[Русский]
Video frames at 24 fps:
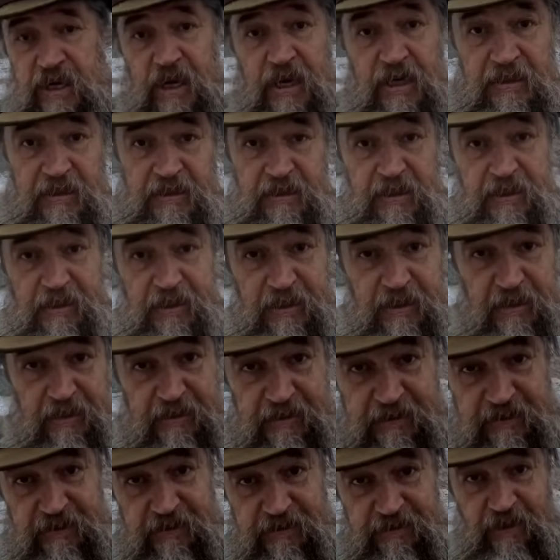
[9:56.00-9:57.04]
часть
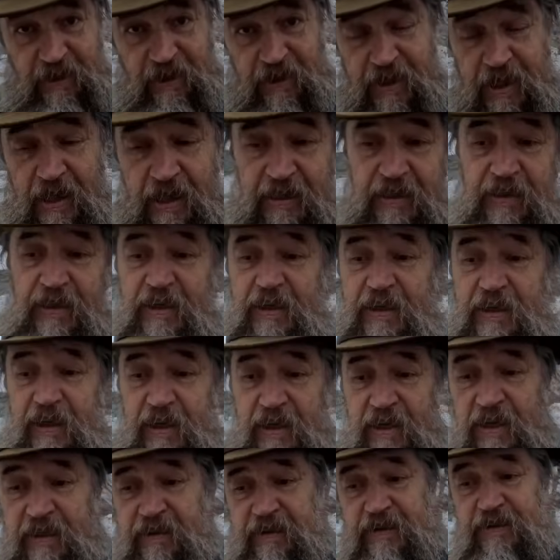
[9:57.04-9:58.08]
коллектива
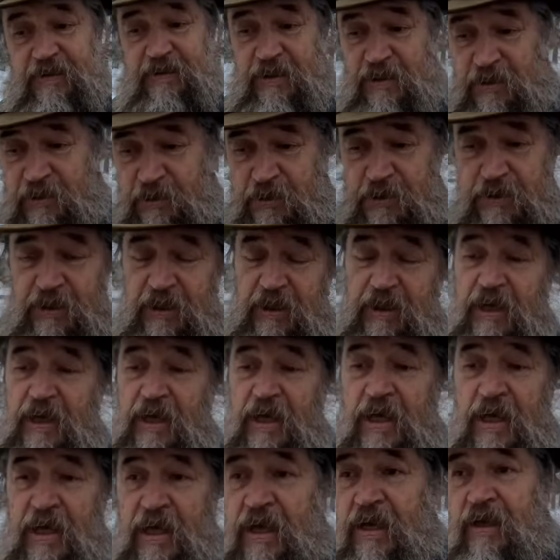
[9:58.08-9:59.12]
или эти же люди,
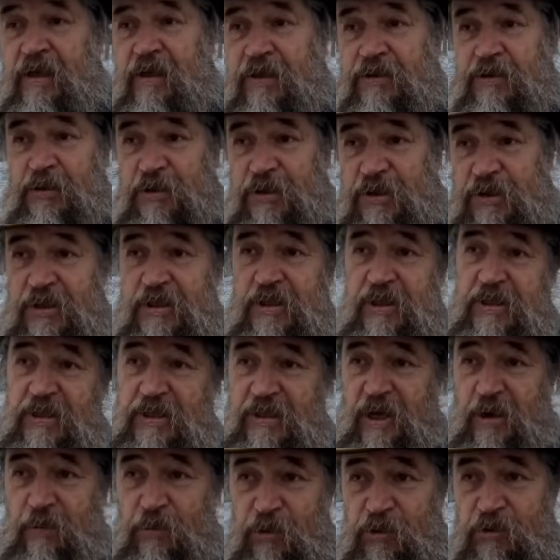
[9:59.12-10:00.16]
которые
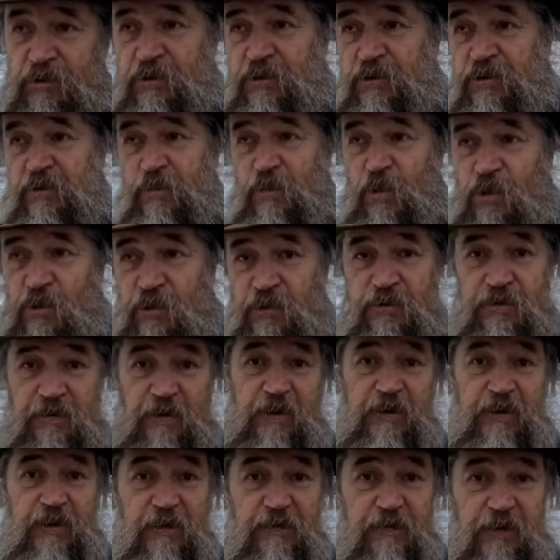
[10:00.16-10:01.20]
здесь работают,
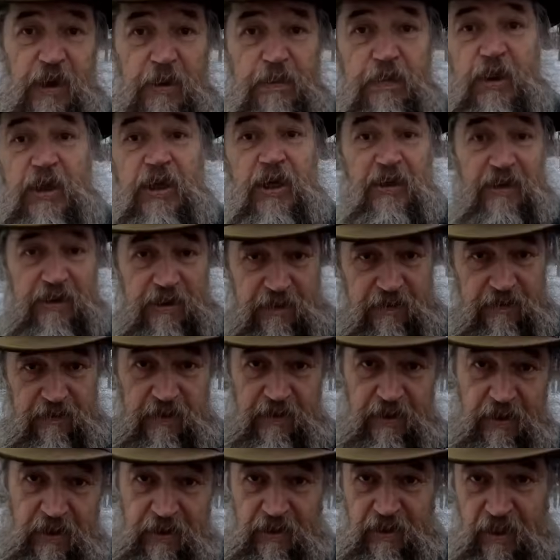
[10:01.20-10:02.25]
могут войти в
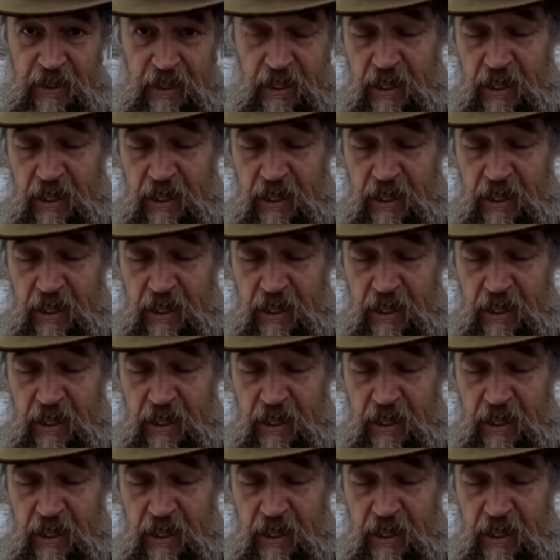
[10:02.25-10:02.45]
кооперативы.